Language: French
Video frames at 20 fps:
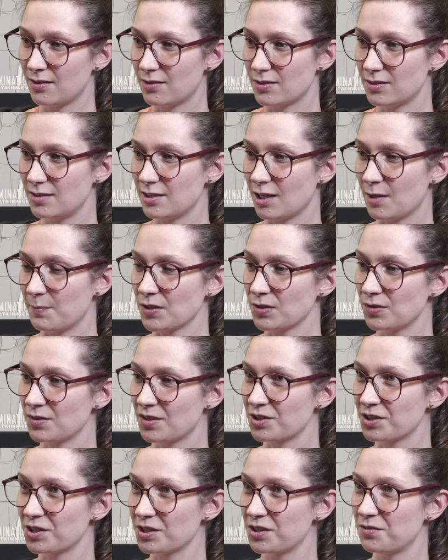si tu as un
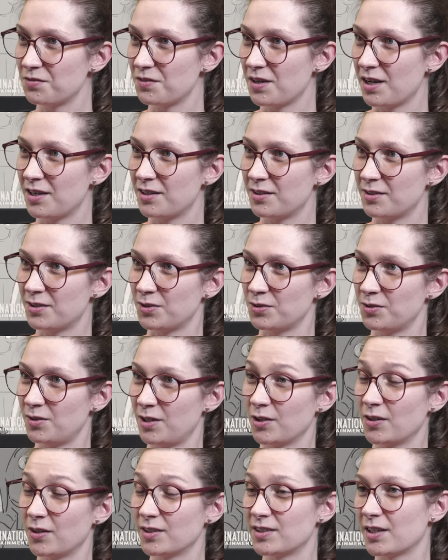personnage qui va de
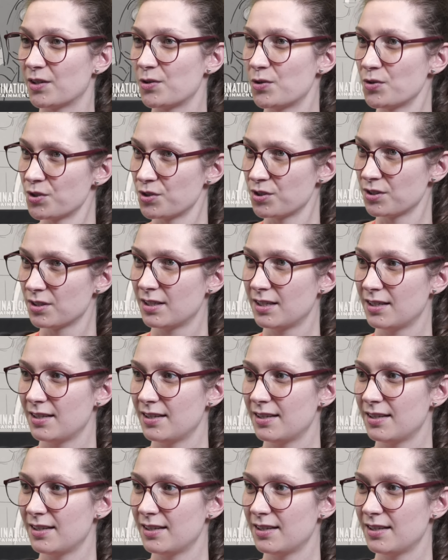la droite à gauche mhm.